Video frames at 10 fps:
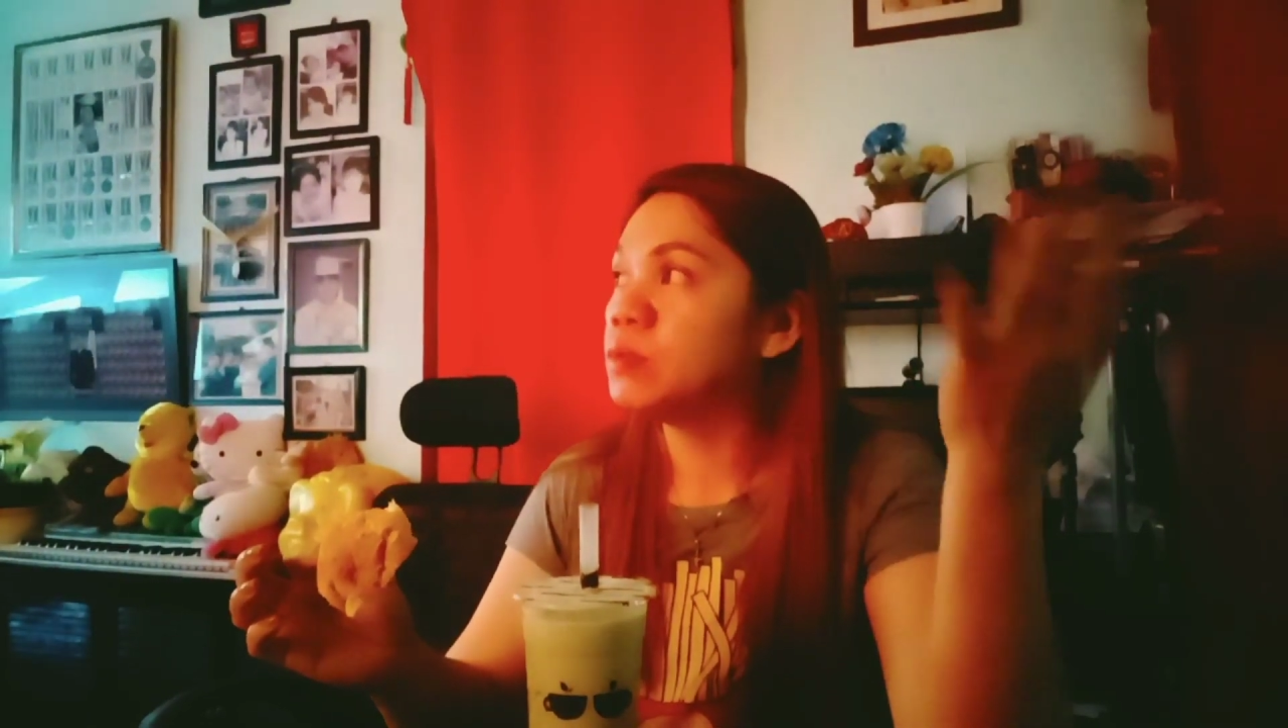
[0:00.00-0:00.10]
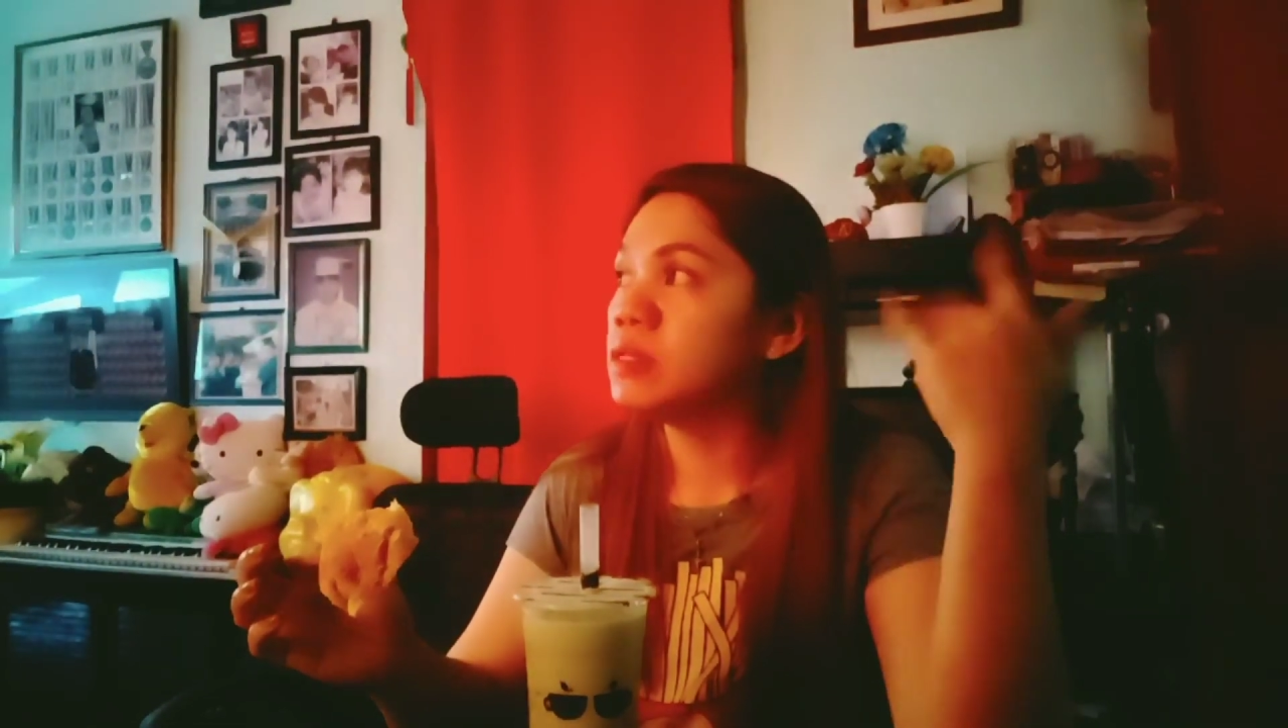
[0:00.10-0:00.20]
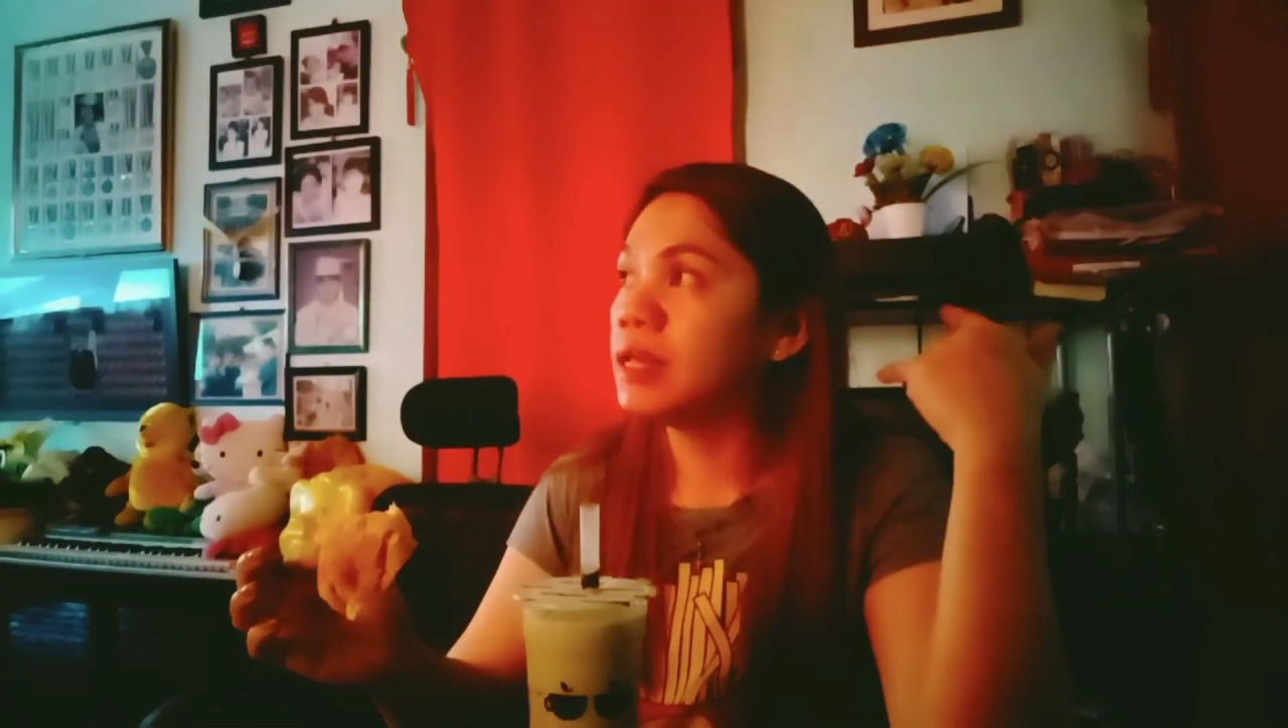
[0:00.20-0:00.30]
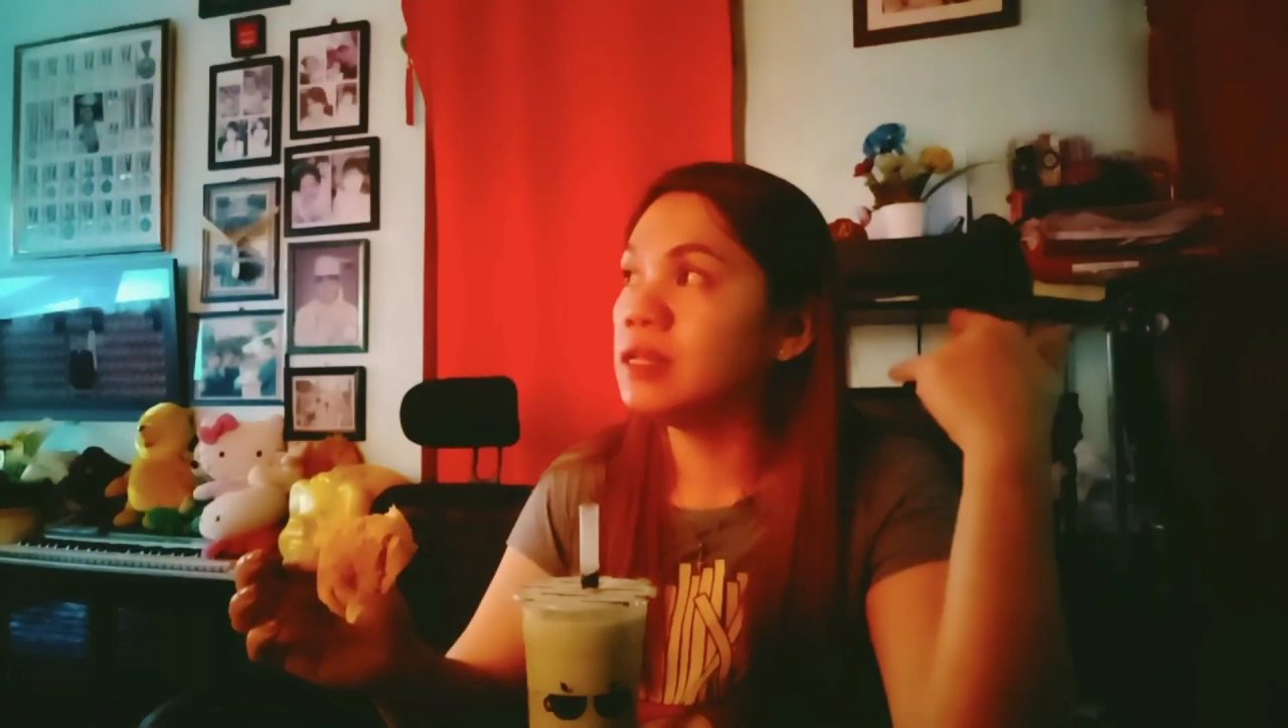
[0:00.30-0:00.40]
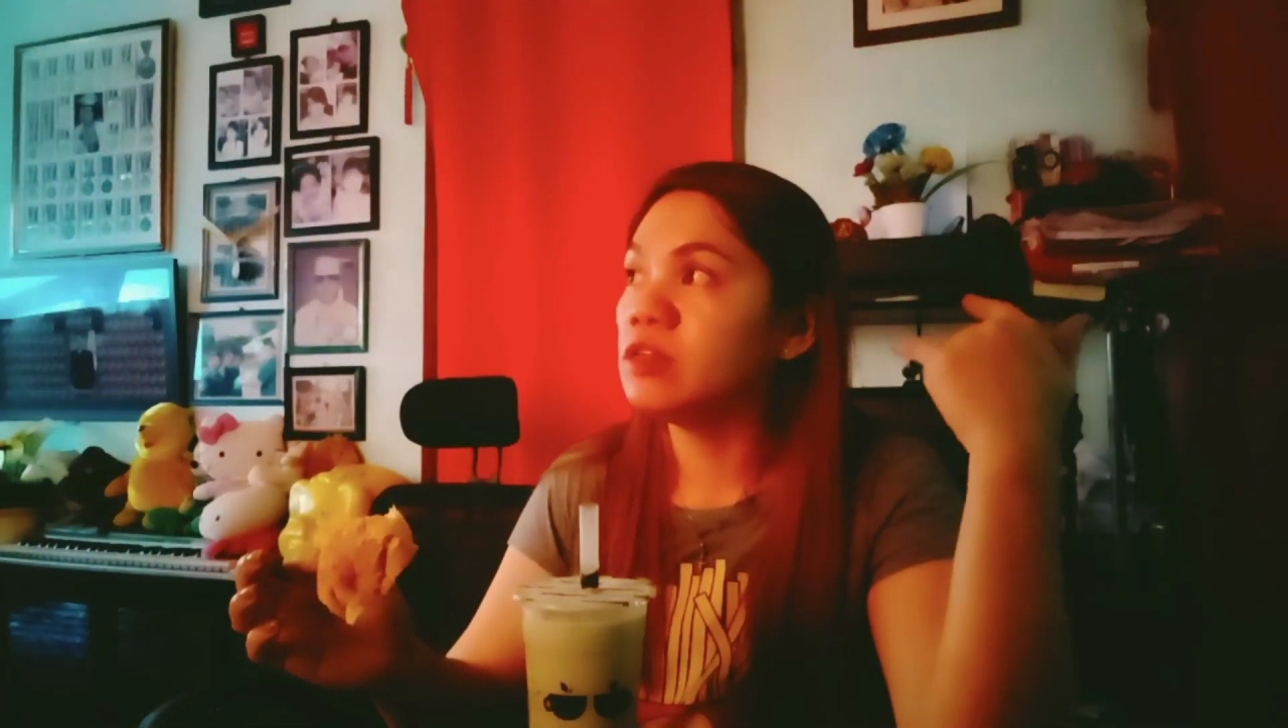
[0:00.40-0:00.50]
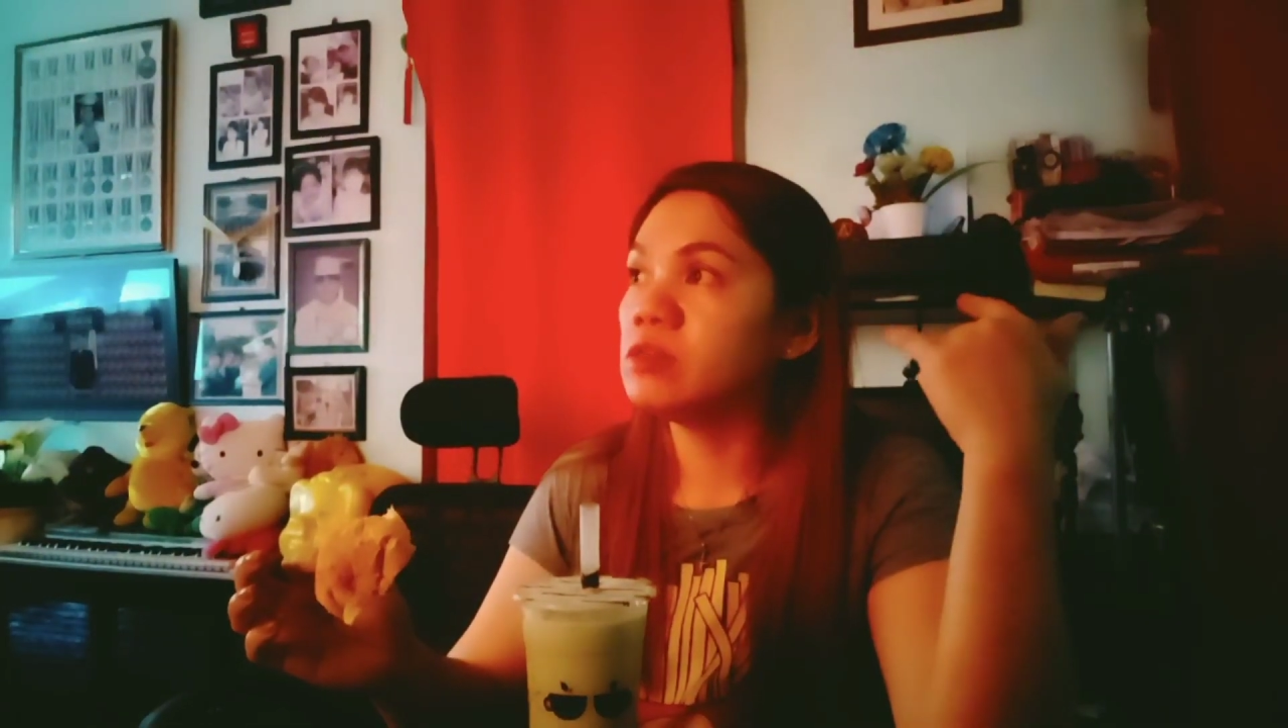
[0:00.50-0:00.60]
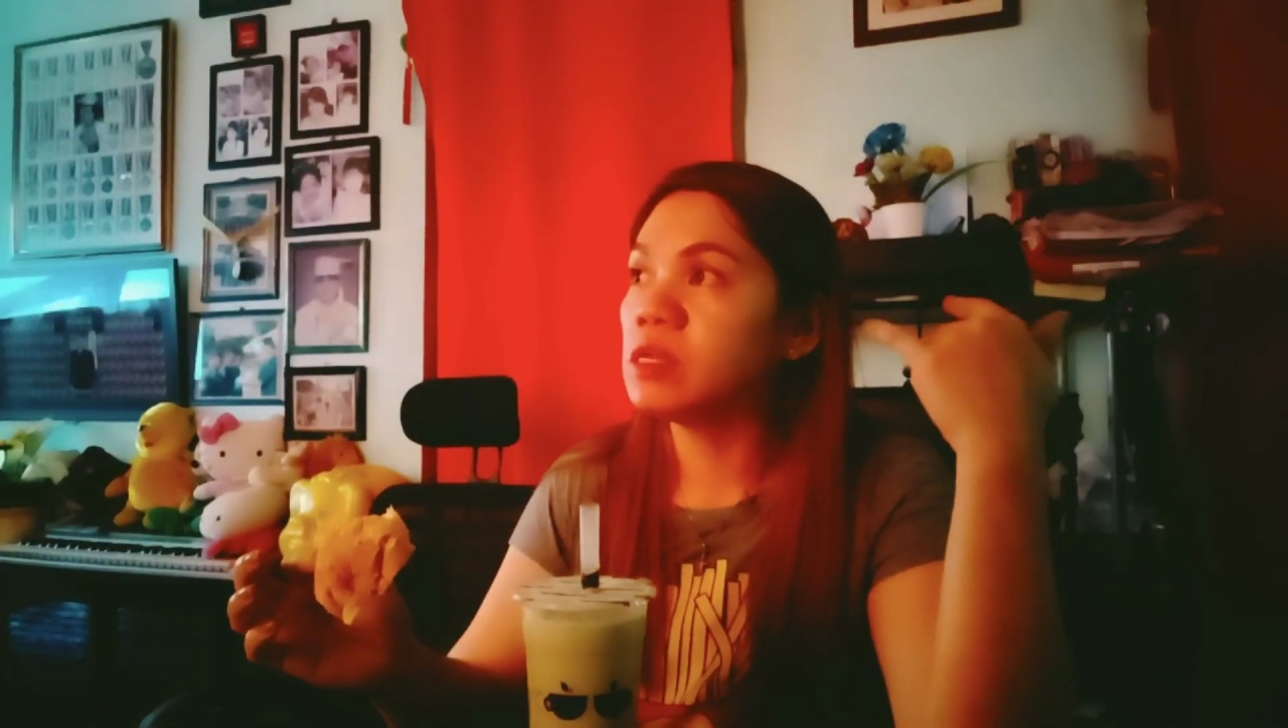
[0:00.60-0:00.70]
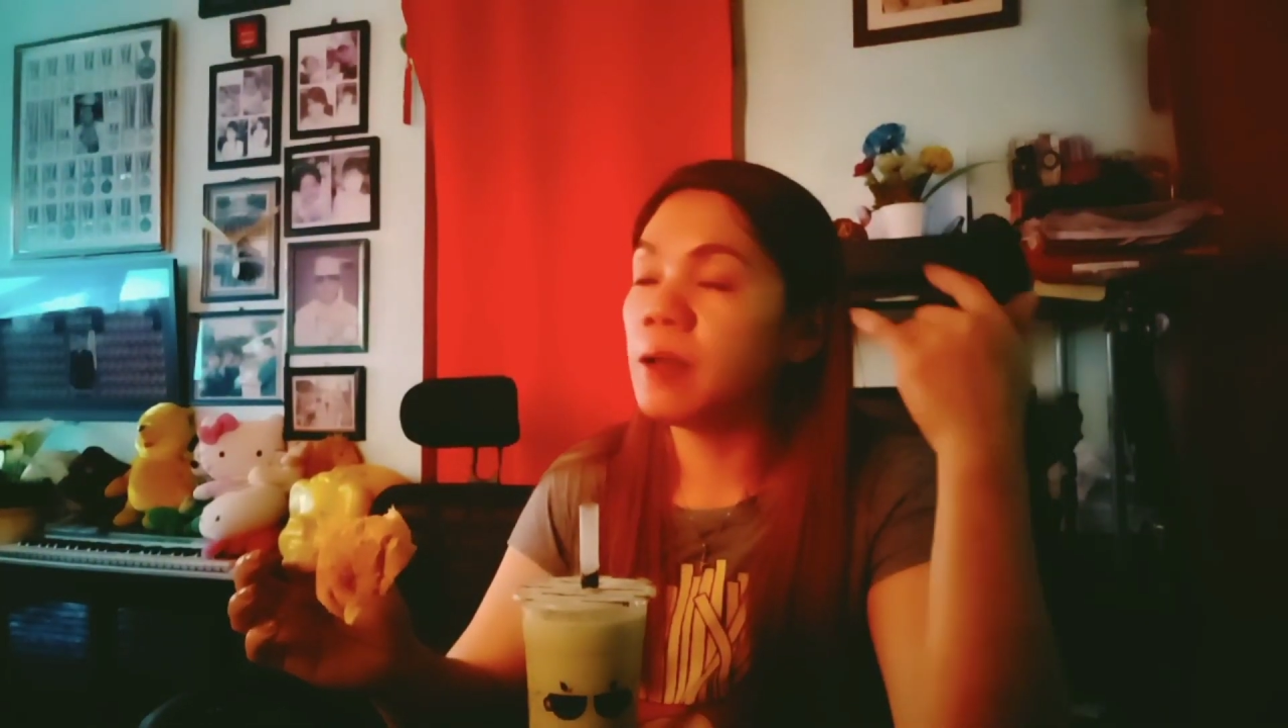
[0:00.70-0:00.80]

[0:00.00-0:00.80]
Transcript: dito sa